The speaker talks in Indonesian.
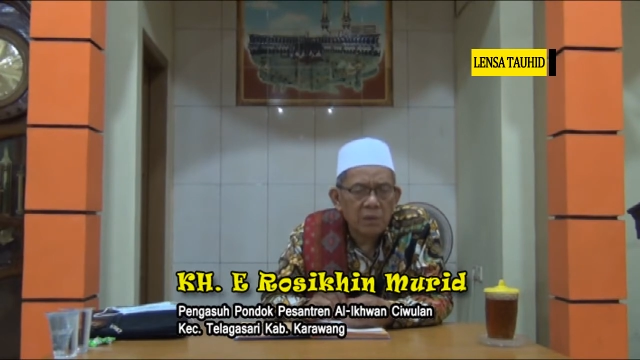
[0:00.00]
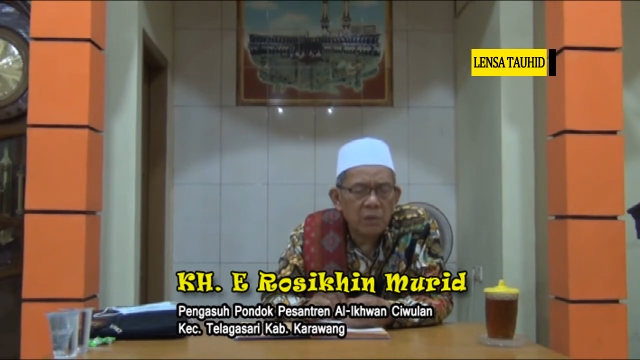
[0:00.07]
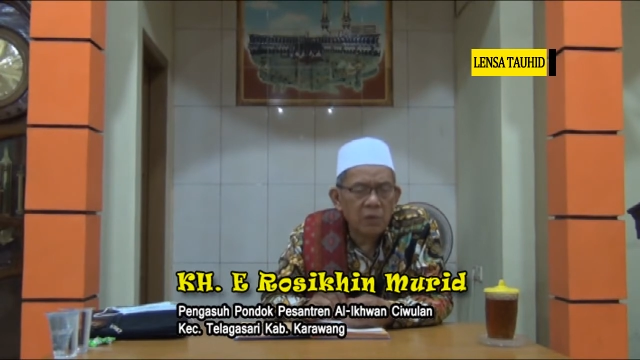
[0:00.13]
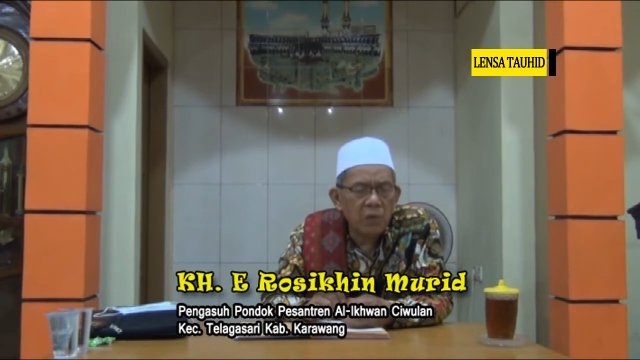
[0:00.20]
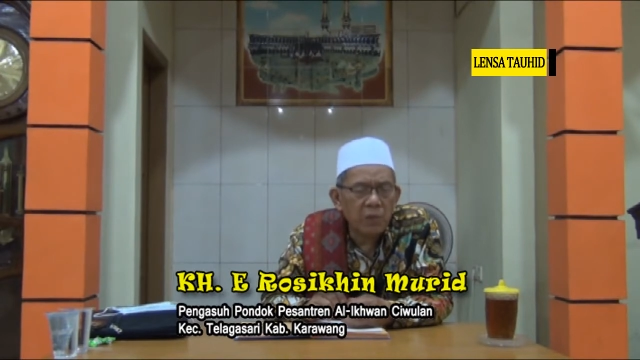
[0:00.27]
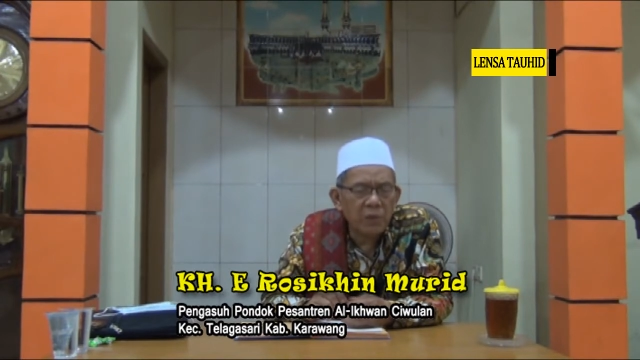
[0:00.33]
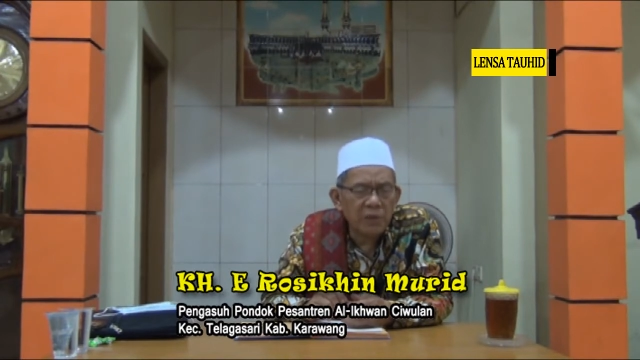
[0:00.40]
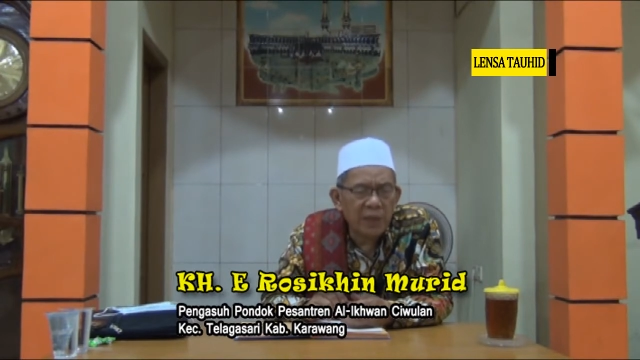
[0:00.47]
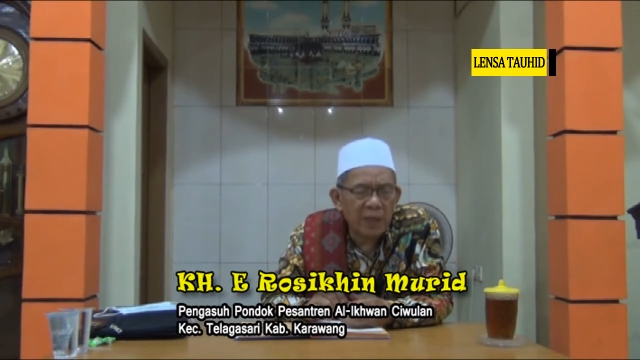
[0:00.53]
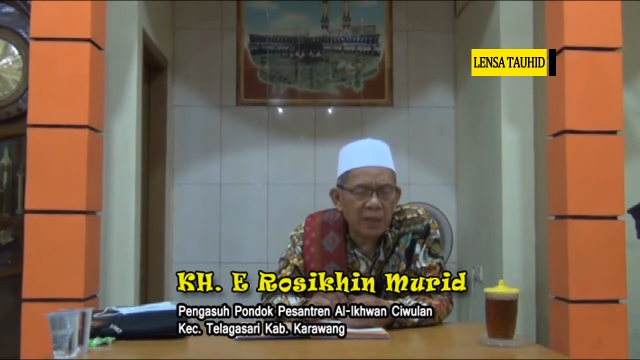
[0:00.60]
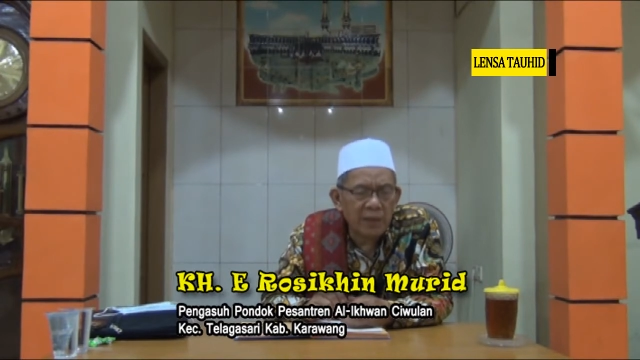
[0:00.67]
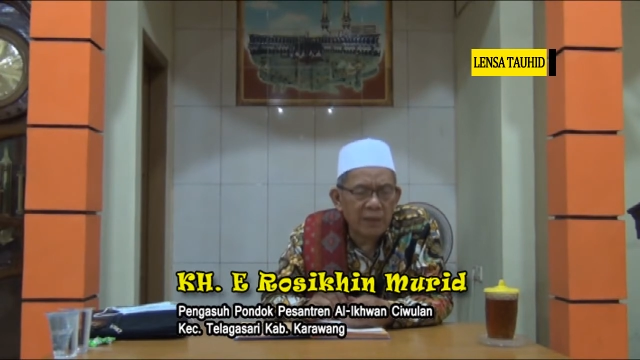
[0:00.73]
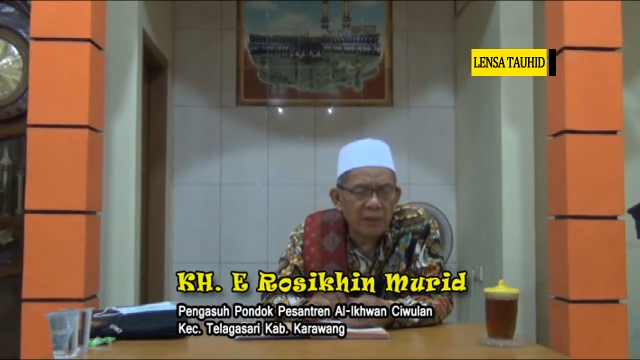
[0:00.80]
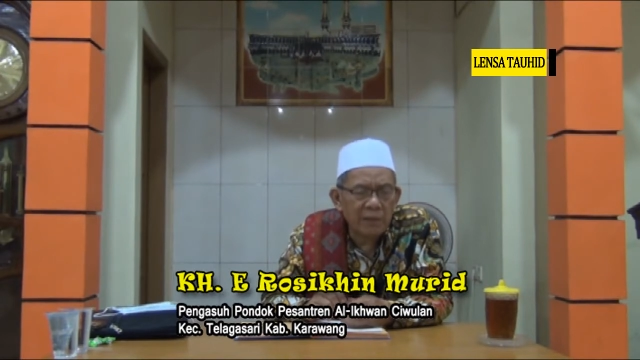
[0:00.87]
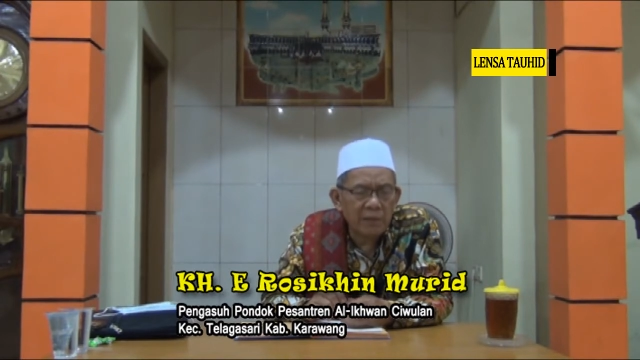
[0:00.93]
guru
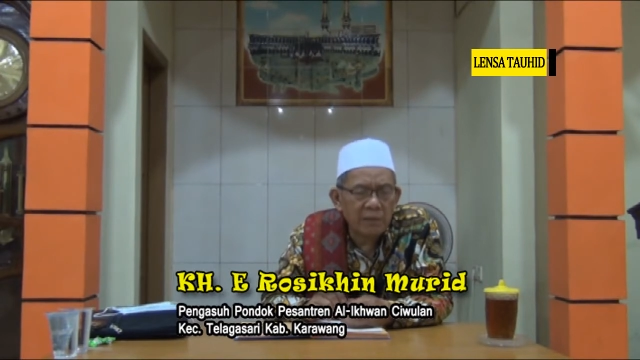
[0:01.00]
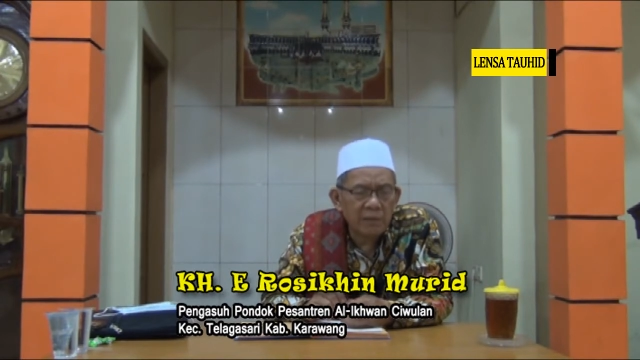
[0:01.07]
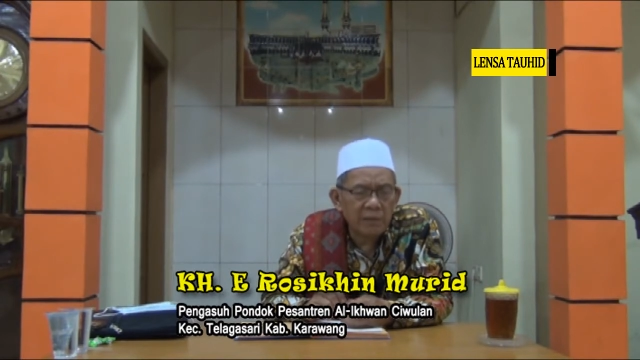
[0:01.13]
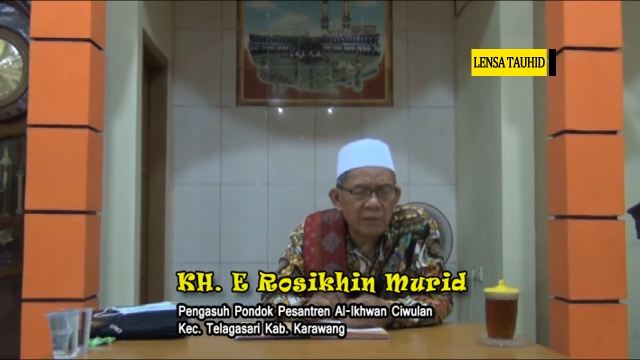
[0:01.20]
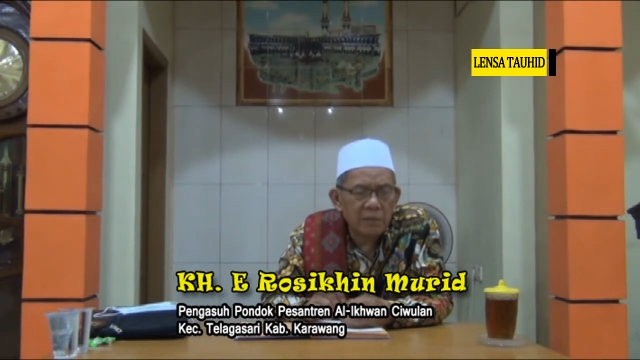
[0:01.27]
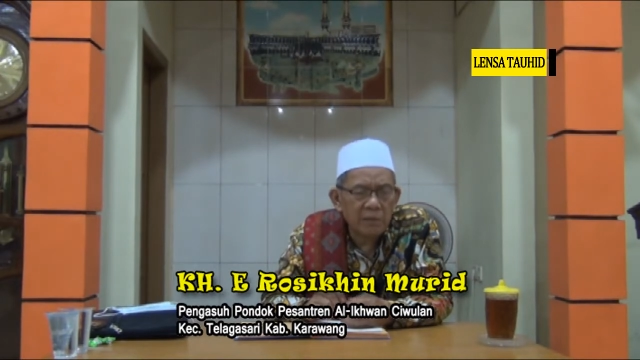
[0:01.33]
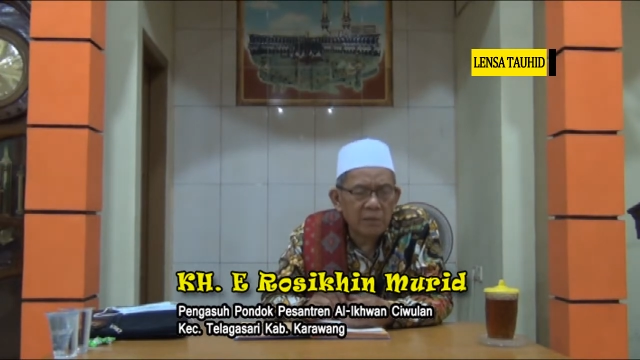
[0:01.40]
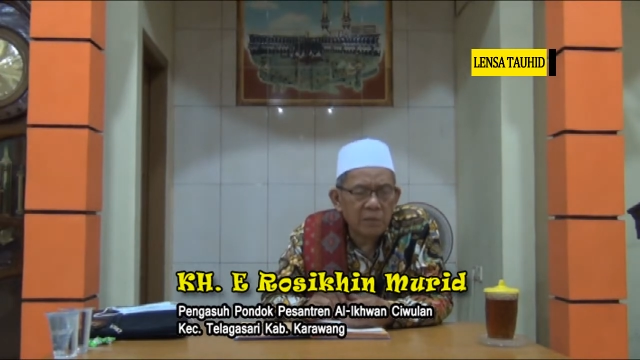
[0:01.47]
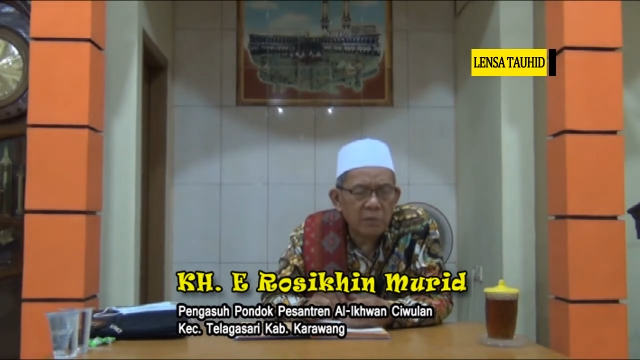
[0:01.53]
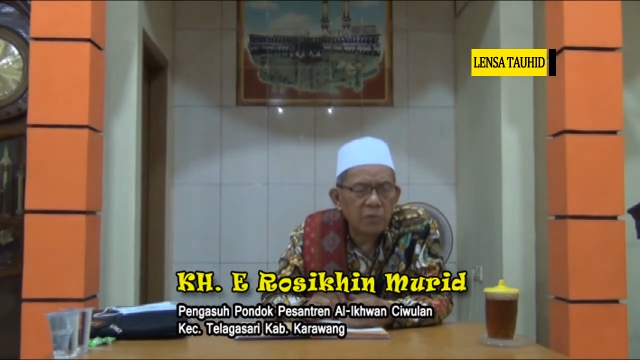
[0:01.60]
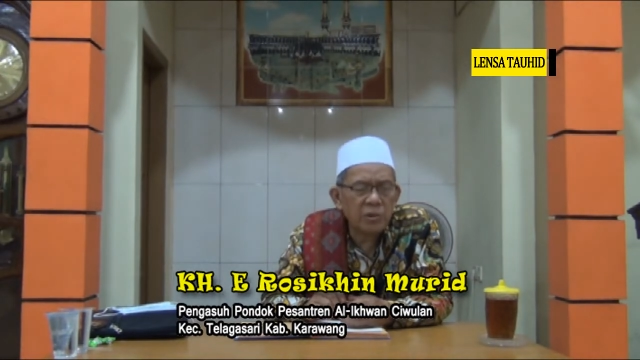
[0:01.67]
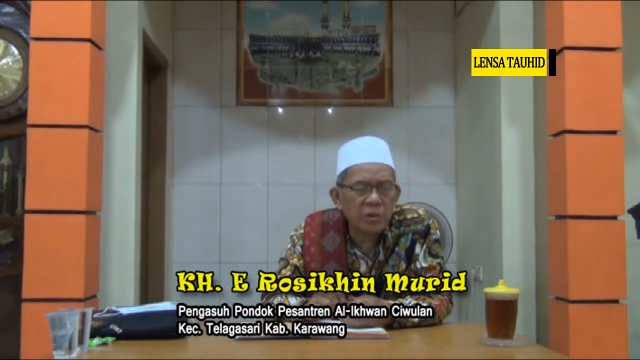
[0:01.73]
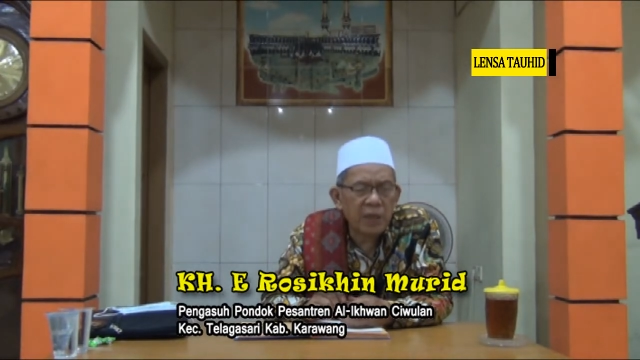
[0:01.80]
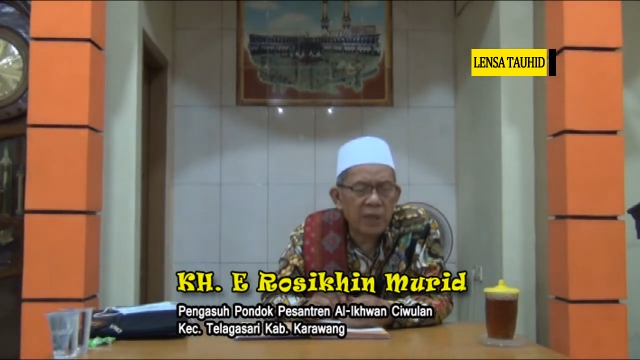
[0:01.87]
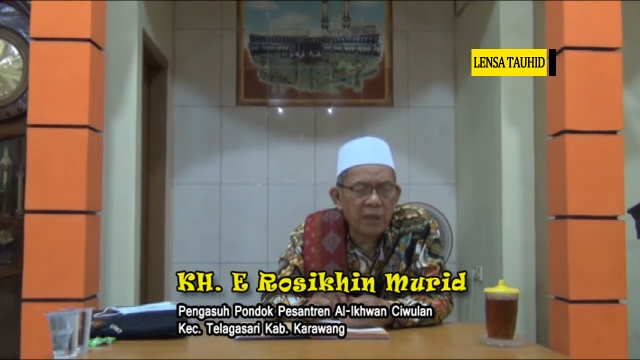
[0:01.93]
besarna ku
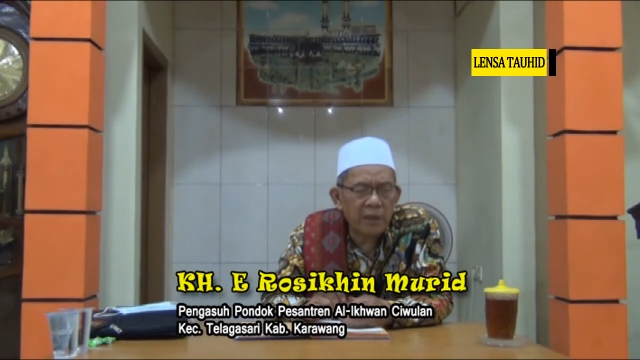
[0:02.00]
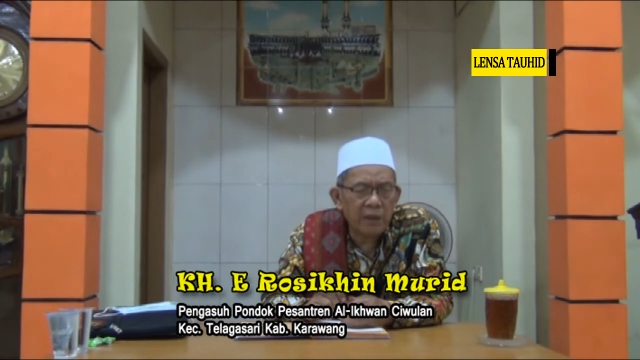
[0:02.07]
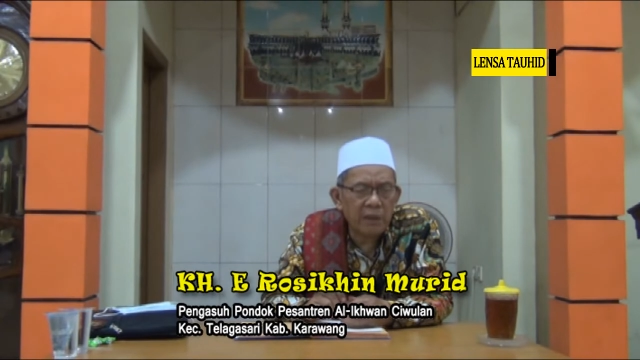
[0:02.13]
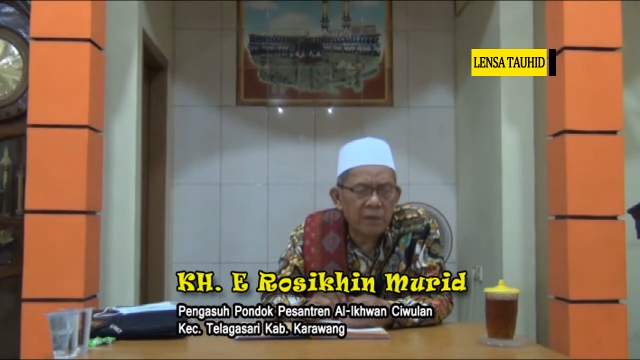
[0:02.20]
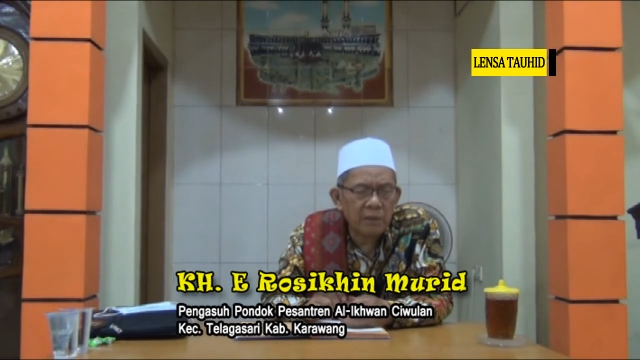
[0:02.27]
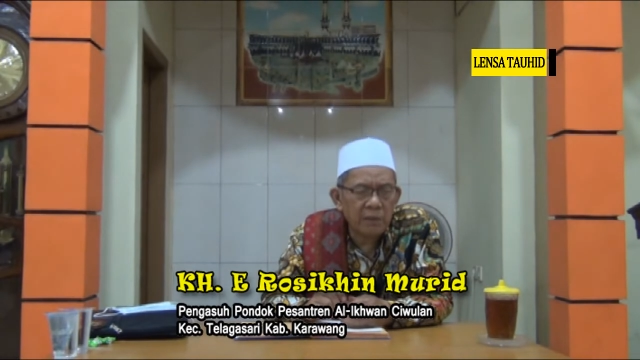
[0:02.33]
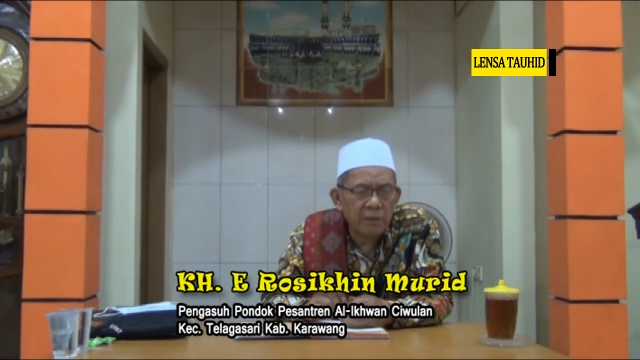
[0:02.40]
syekhna